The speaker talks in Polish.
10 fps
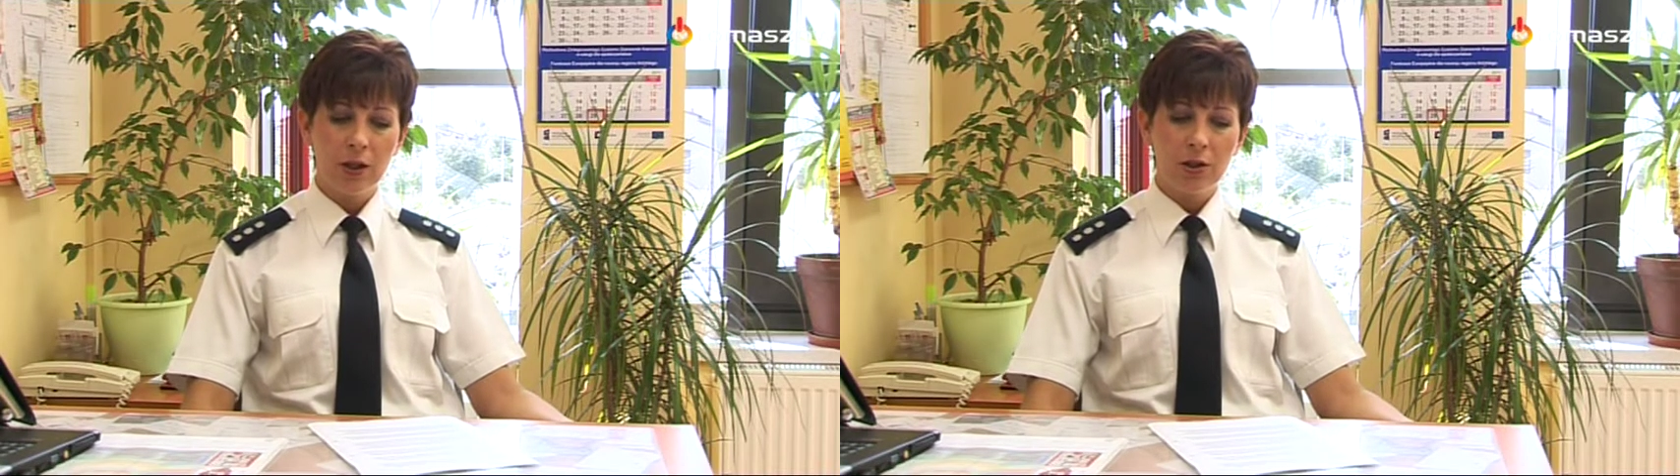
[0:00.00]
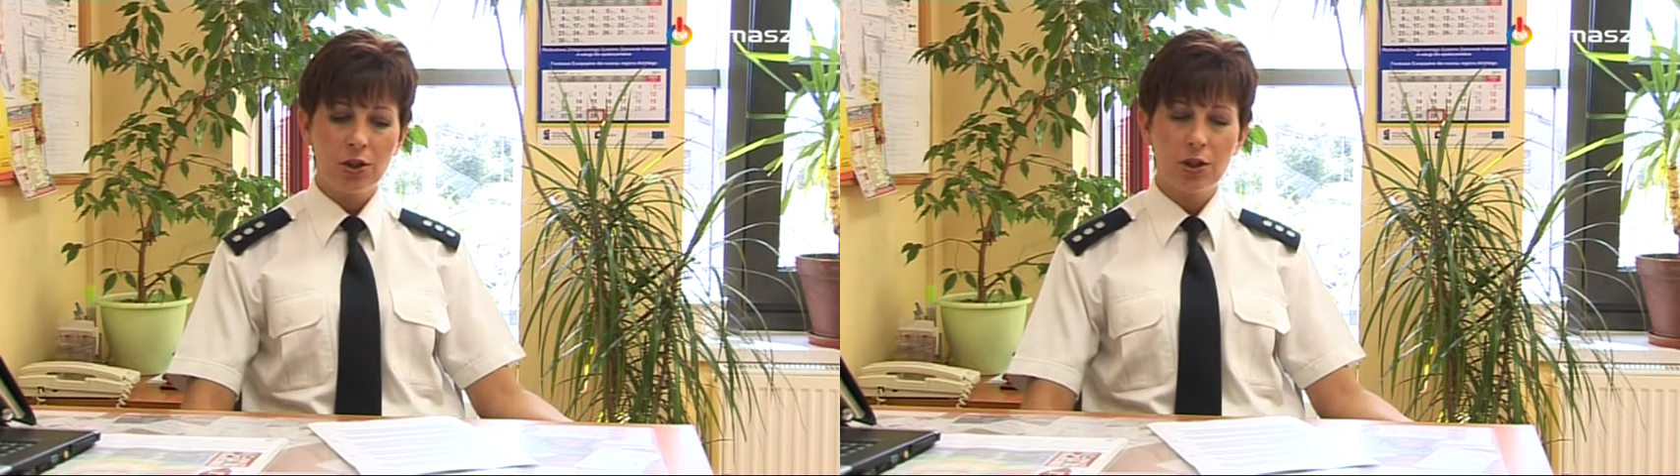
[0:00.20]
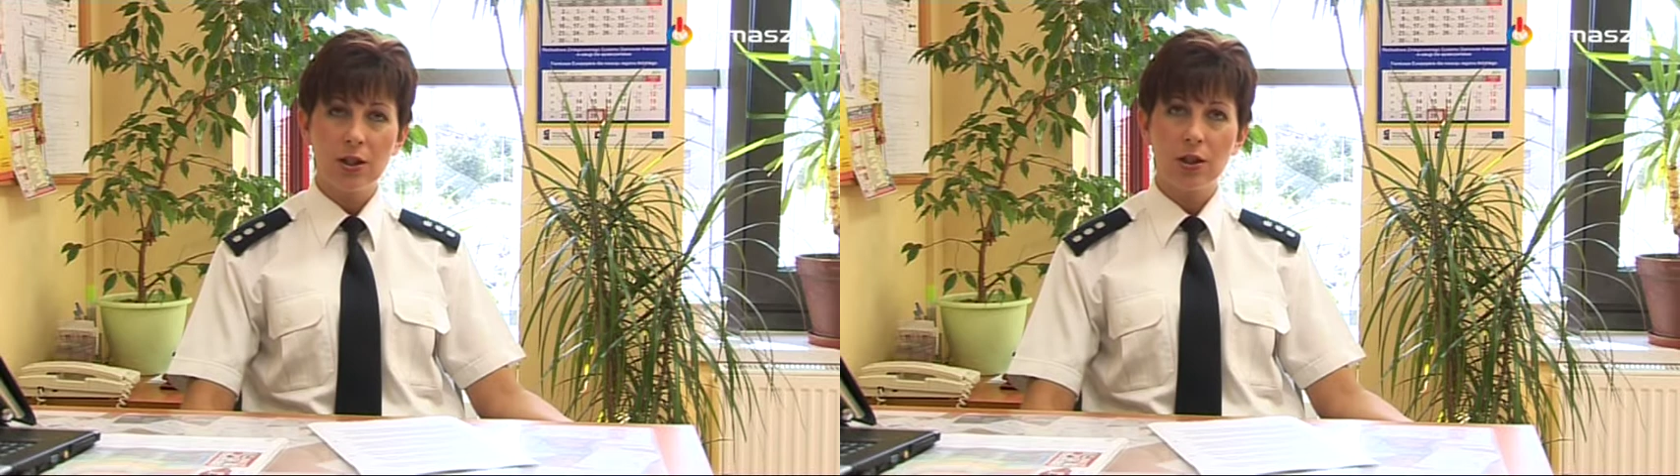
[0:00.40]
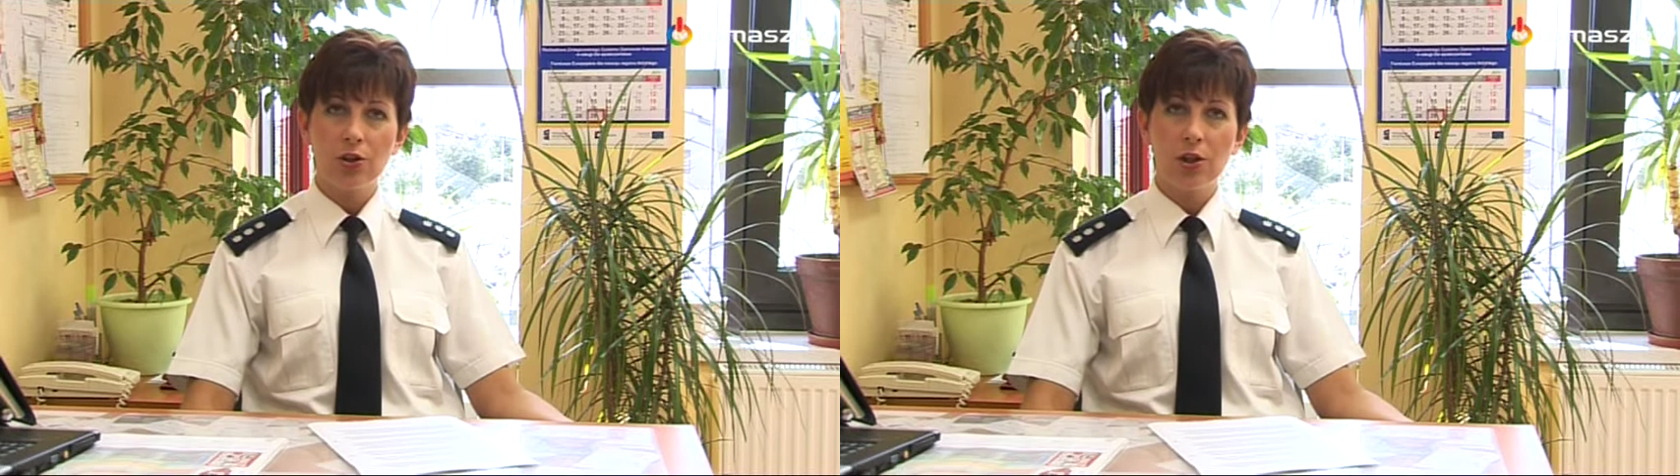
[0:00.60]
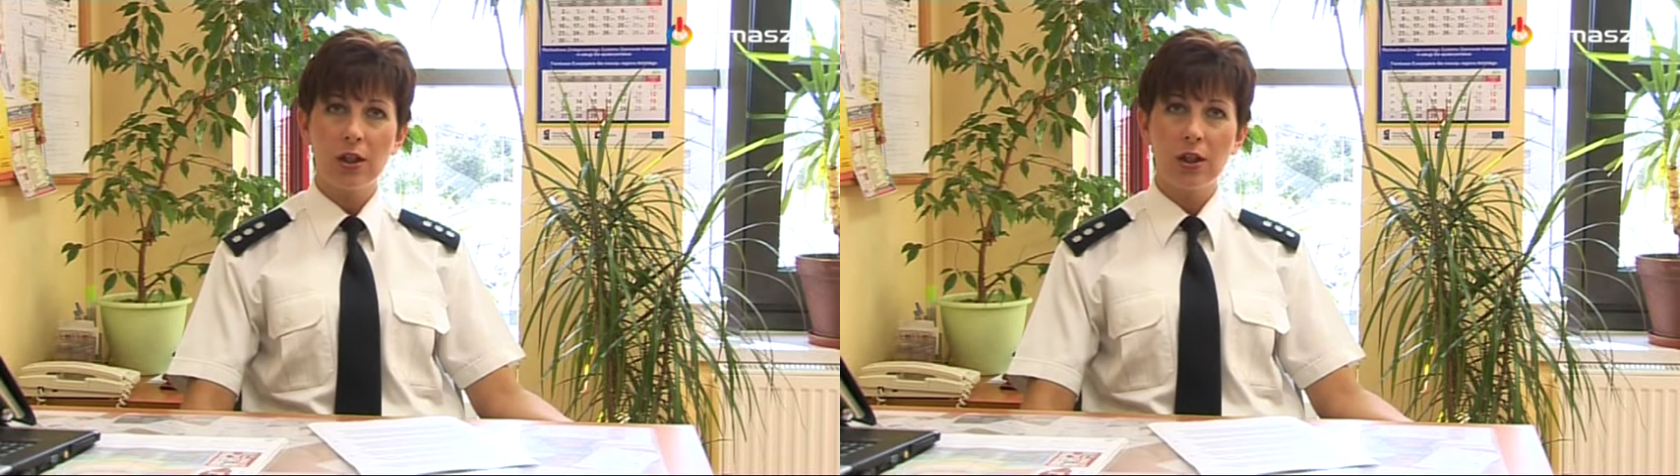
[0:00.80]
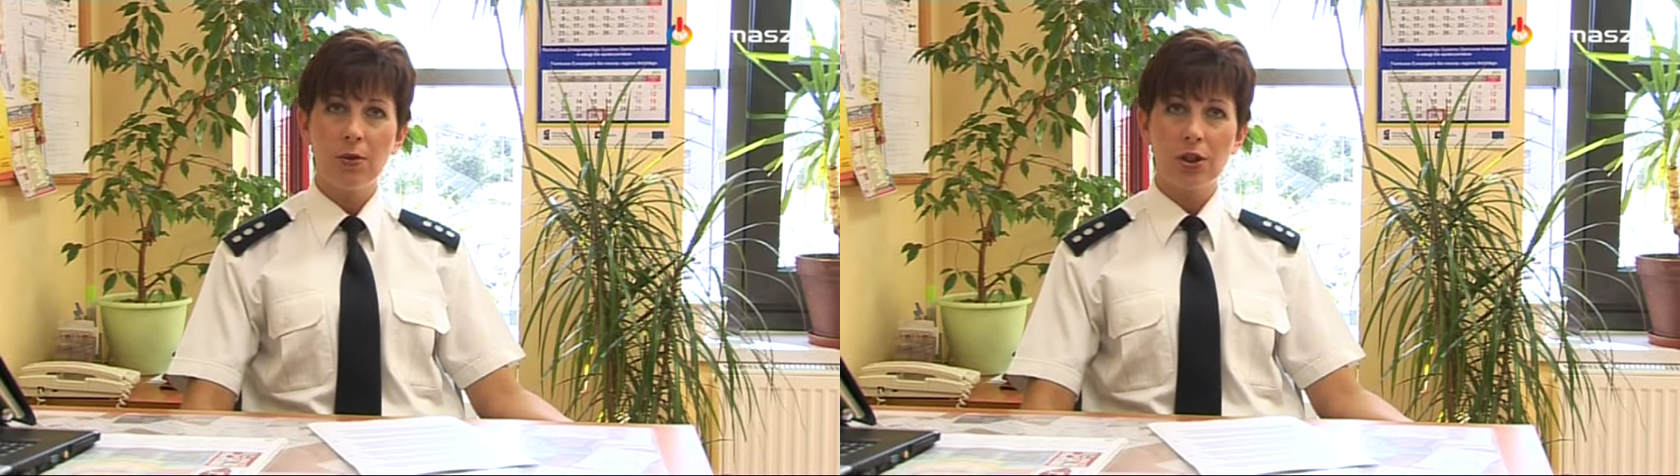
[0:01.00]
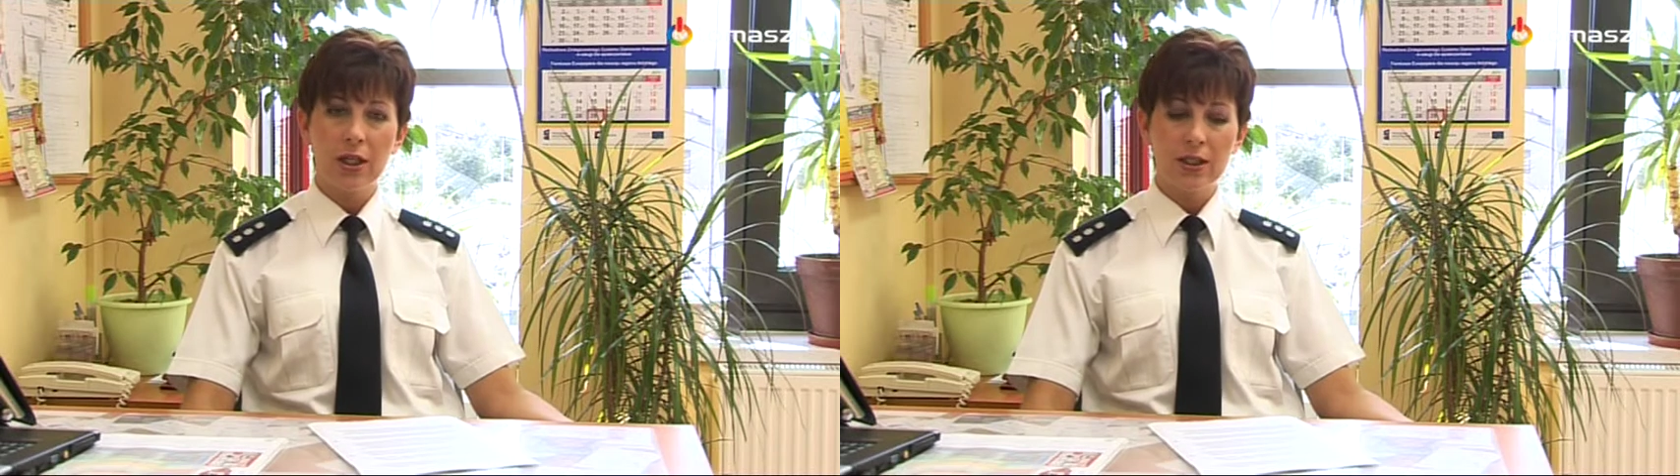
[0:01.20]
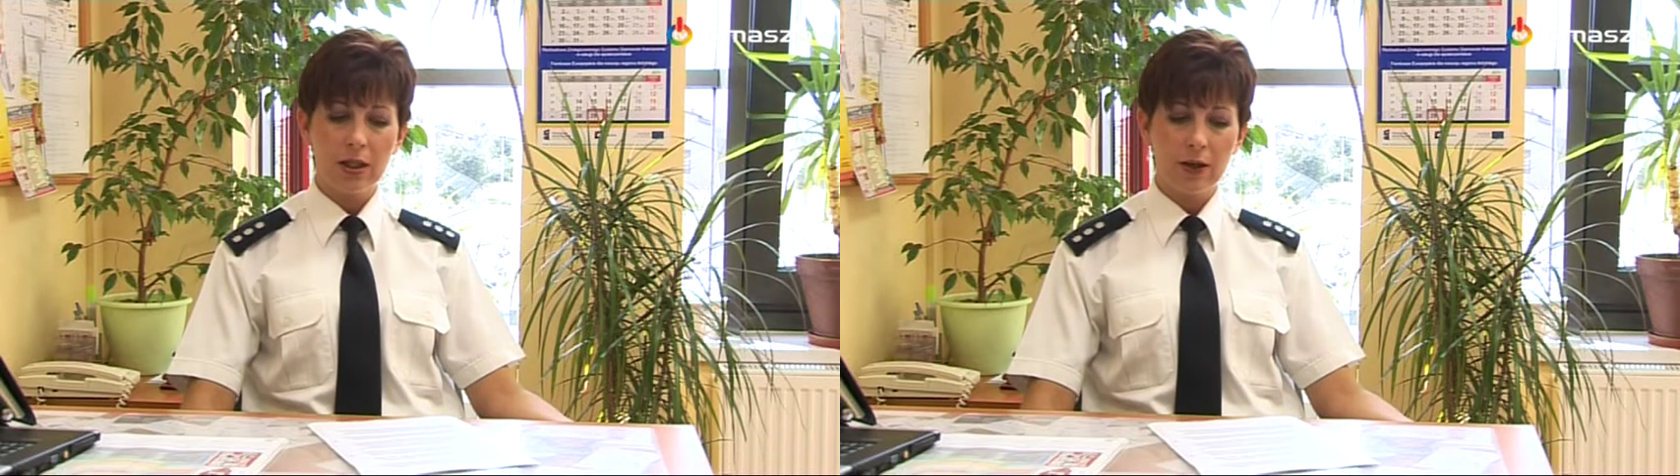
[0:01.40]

33-letni mieszkańca